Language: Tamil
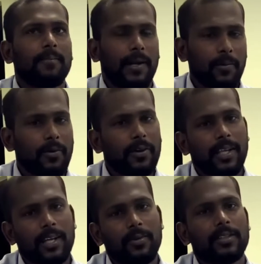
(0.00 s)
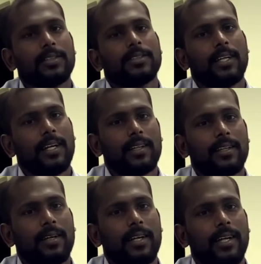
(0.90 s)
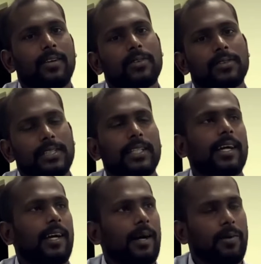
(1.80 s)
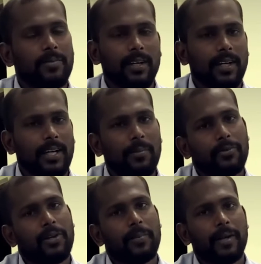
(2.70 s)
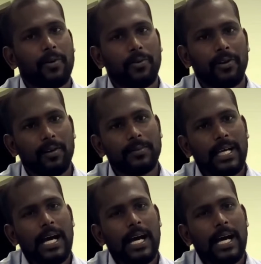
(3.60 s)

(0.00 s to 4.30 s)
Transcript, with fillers: பரமக்குடிங்கிற ஒரு நகரத்துக்கு அருகில் ஒரு சின்ன கிராமம் கிராமத்தோட பெயர் உடையகுளம்